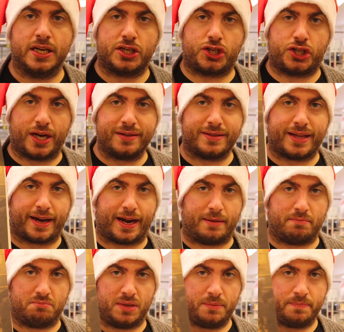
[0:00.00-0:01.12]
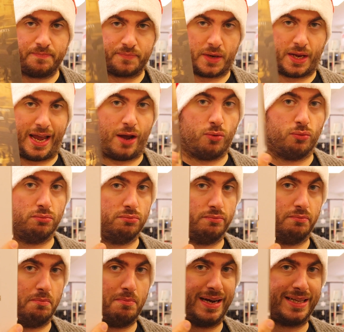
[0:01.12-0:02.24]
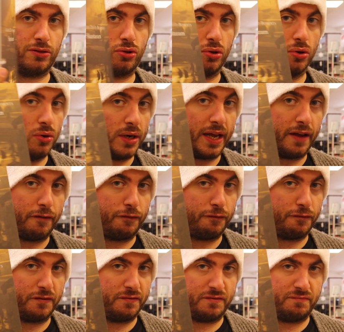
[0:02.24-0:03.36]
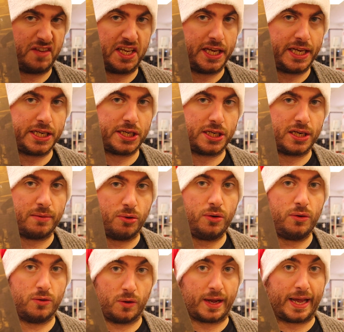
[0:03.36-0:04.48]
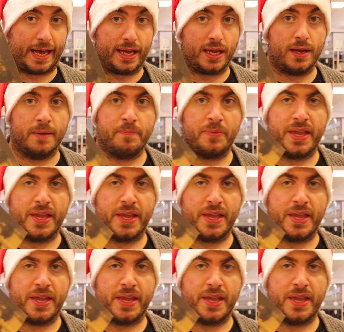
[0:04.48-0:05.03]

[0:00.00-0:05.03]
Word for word: Shantaram, che è un mattone fighissimo, ok?